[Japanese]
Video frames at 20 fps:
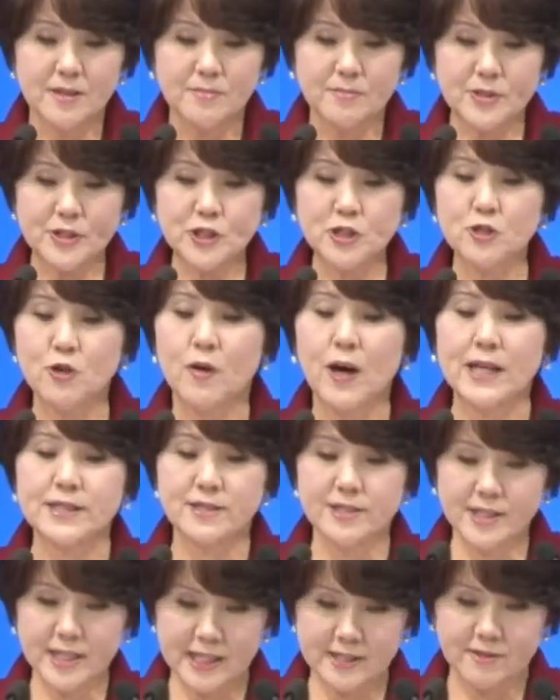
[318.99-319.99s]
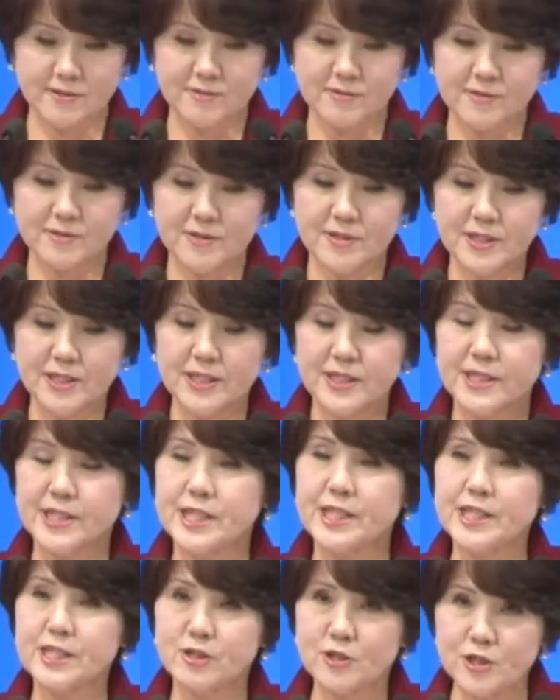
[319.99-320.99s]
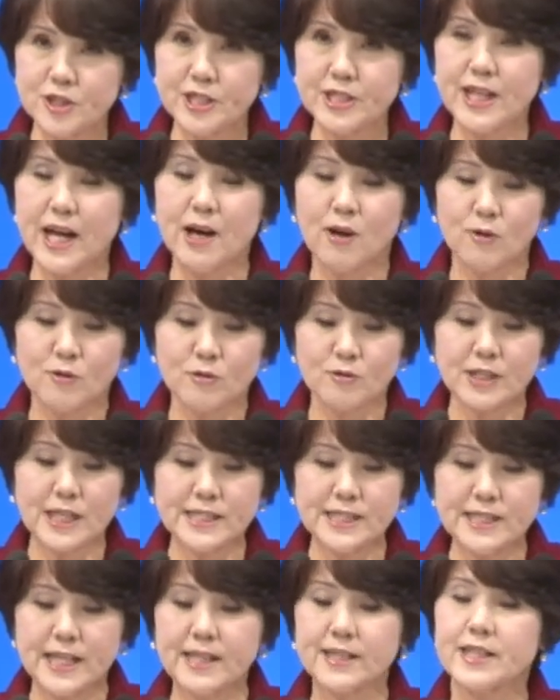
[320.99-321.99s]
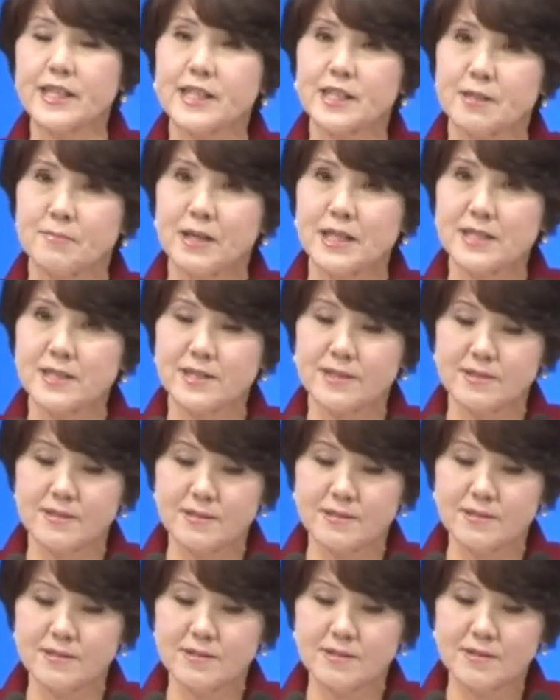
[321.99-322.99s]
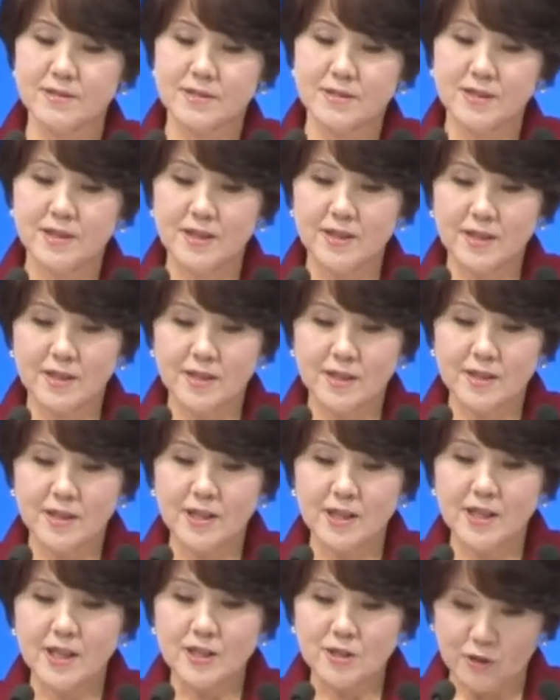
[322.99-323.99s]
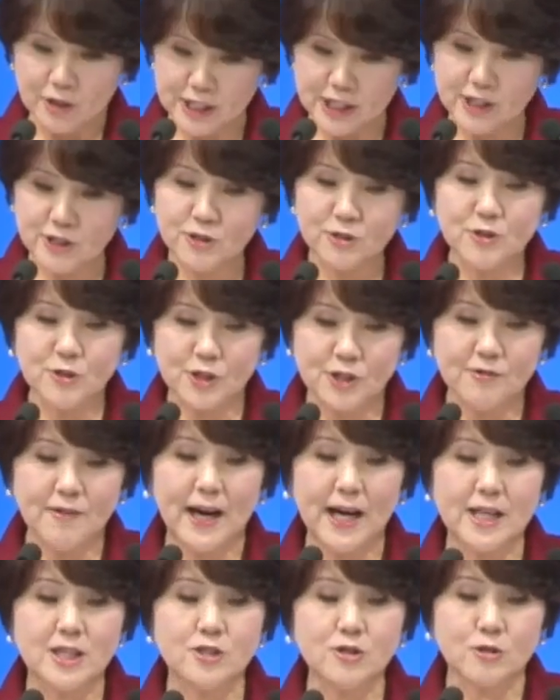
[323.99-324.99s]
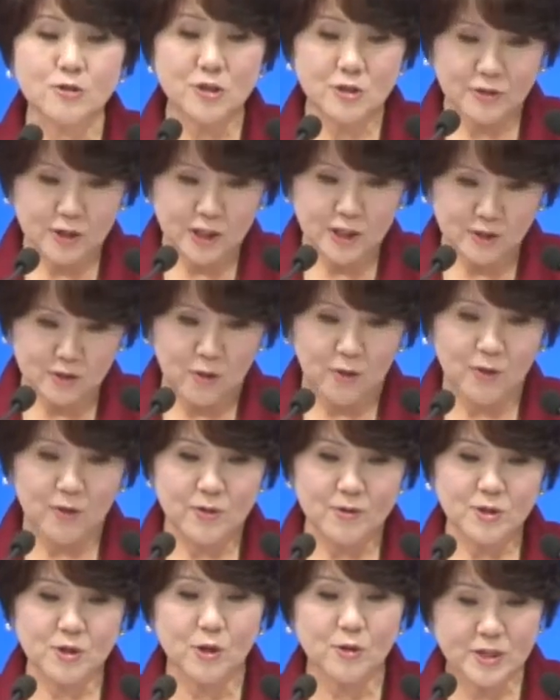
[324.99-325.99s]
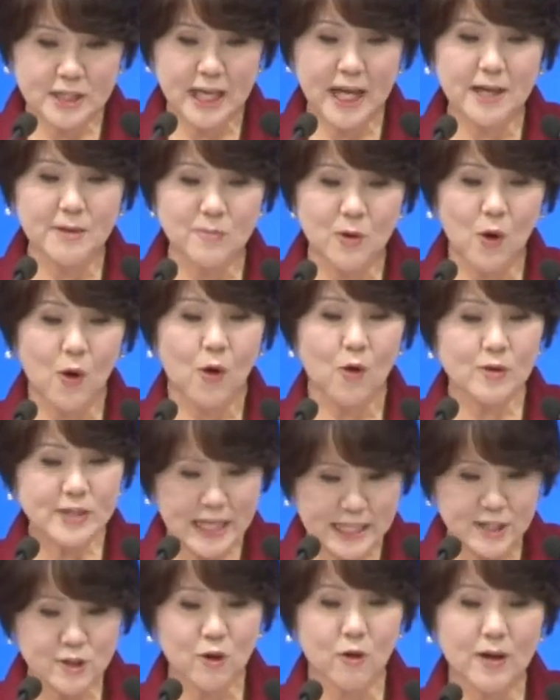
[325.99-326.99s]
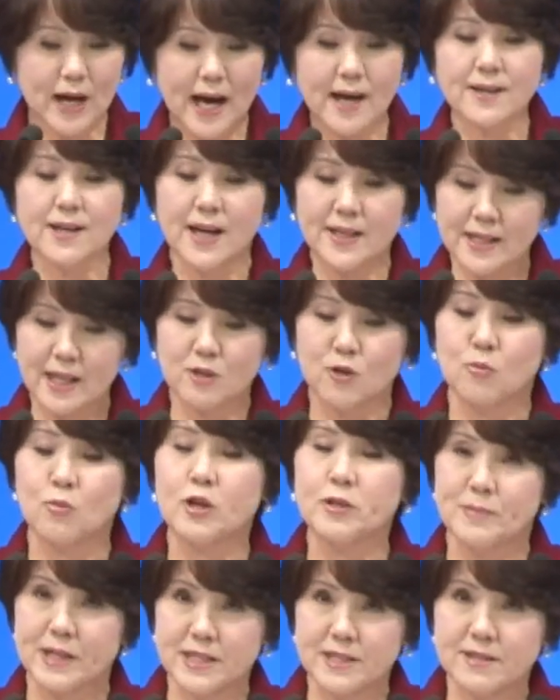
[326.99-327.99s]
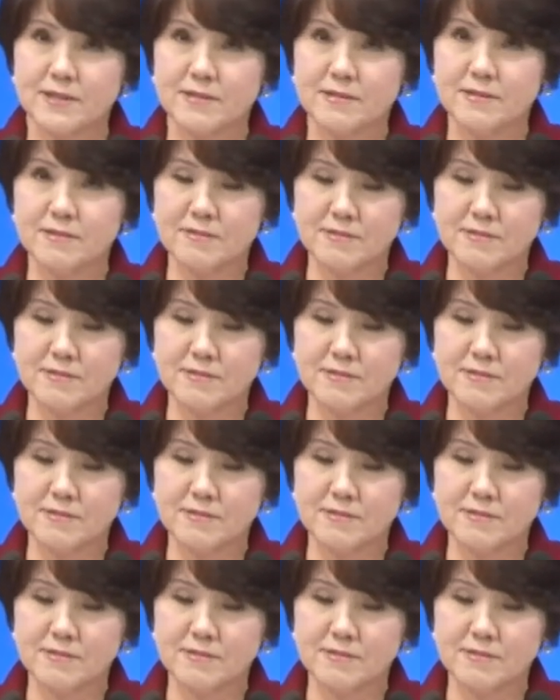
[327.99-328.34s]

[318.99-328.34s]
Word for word: 道を外さず、自立した大人になっていきます。国づくりは人づくりと総裁も同じお考えだと思います。